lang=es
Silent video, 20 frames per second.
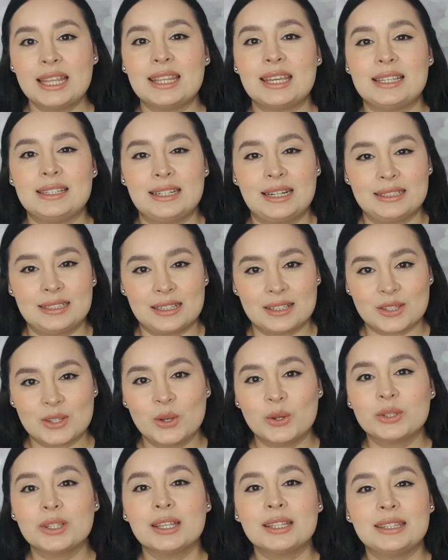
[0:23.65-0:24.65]
de
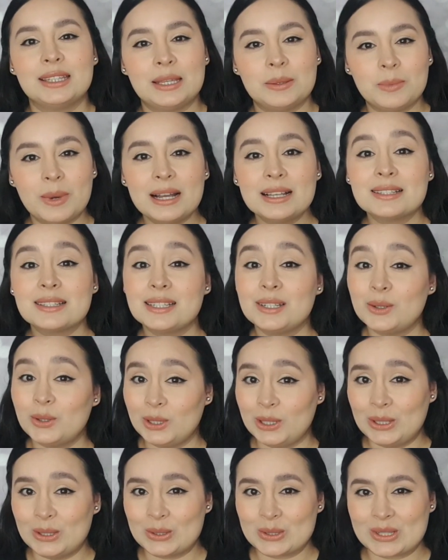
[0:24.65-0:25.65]
hidratación de base
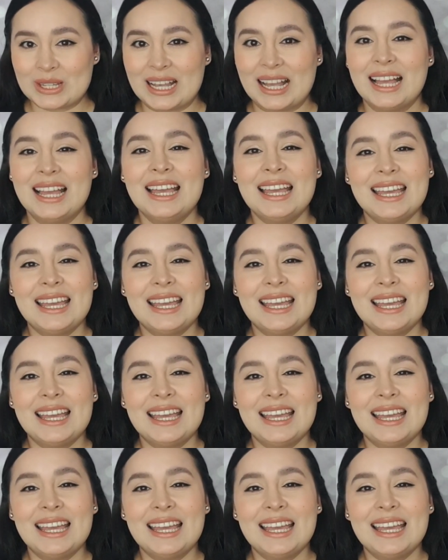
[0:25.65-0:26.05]
oleosa,